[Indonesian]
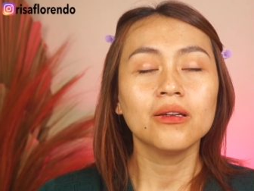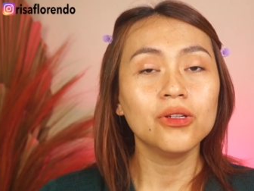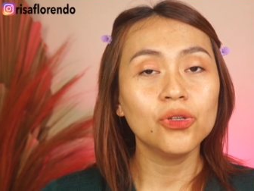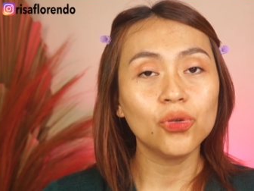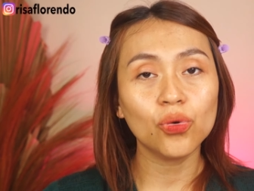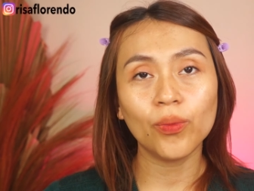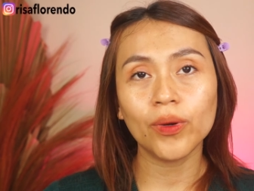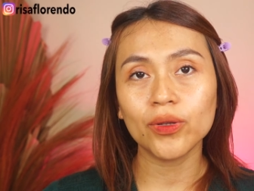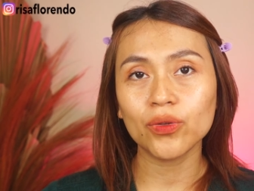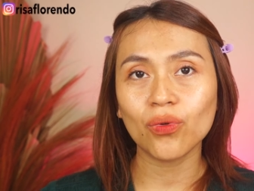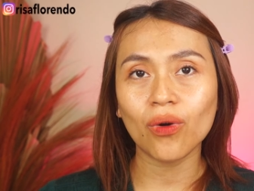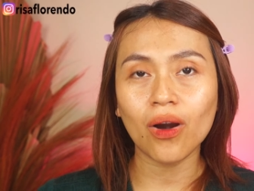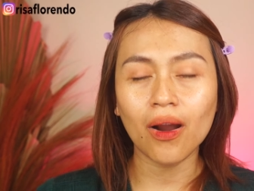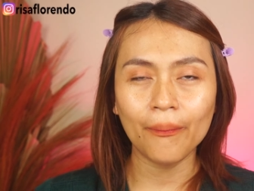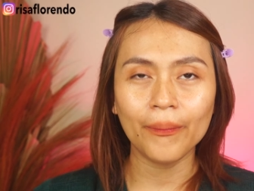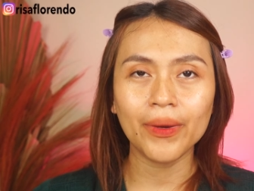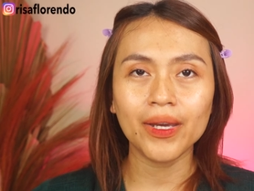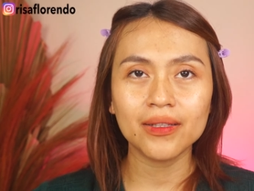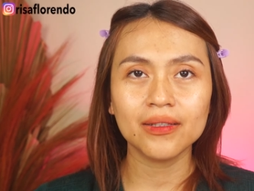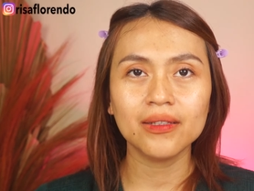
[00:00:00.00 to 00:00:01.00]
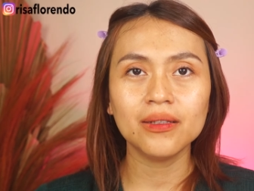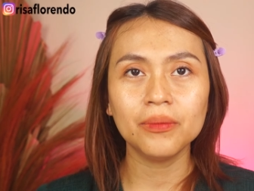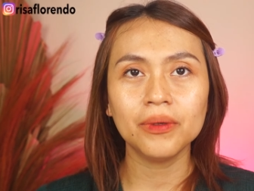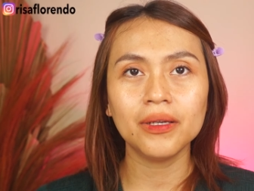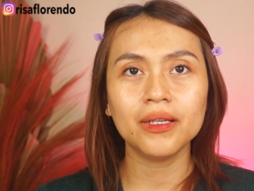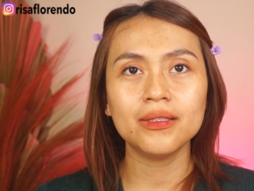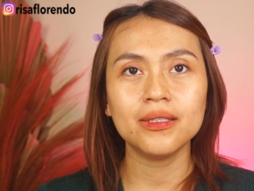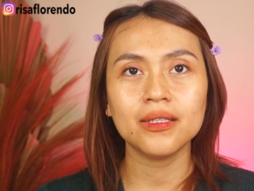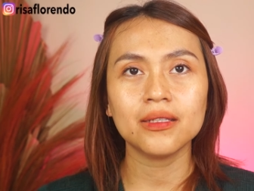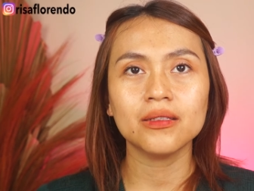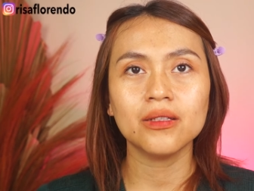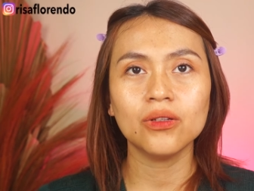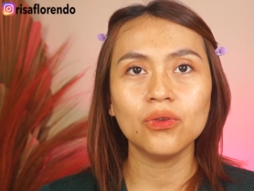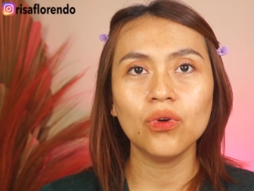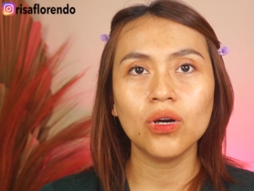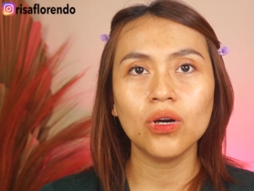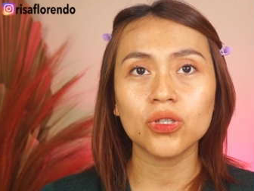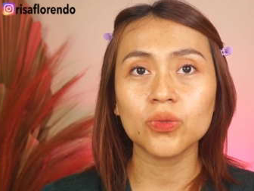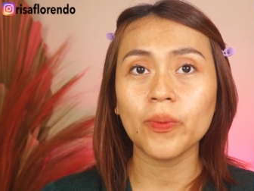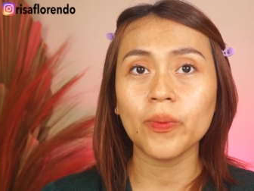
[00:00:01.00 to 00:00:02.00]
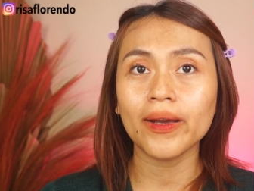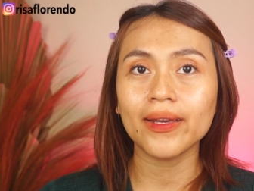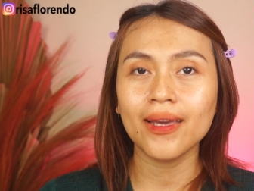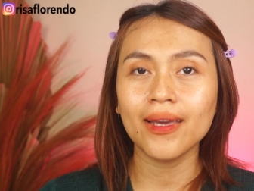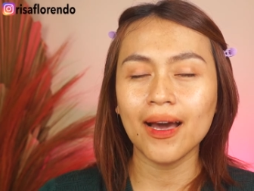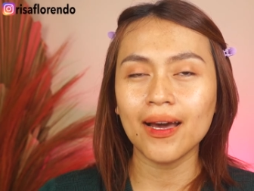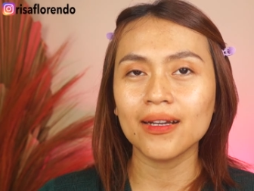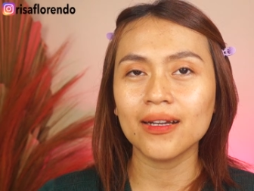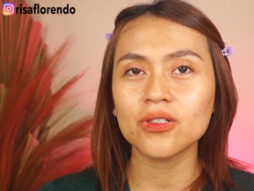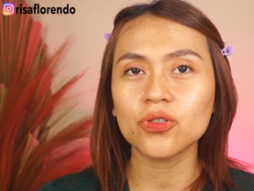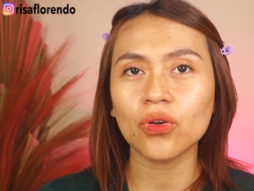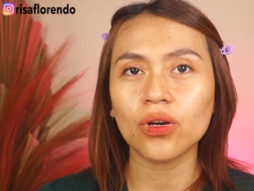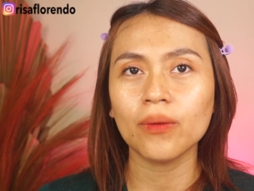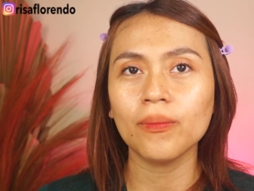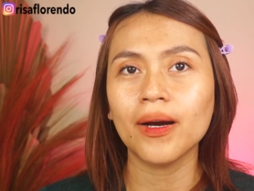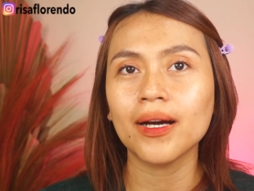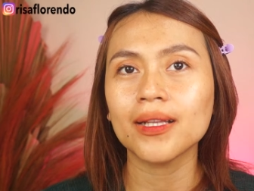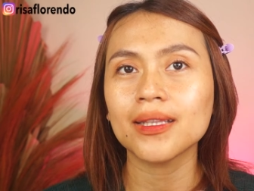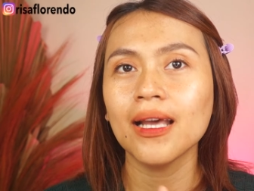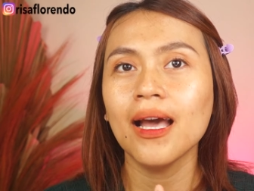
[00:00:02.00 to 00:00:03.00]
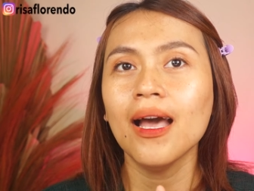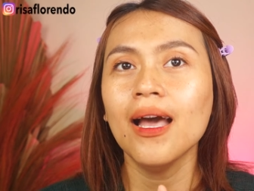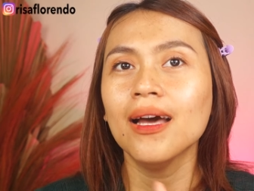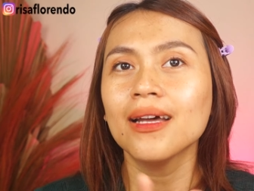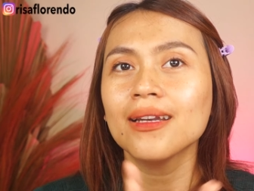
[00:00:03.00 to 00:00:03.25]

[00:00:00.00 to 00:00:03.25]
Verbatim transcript: di rumah itu rame jadi berisik jadi gue harus pagi hari sorry banget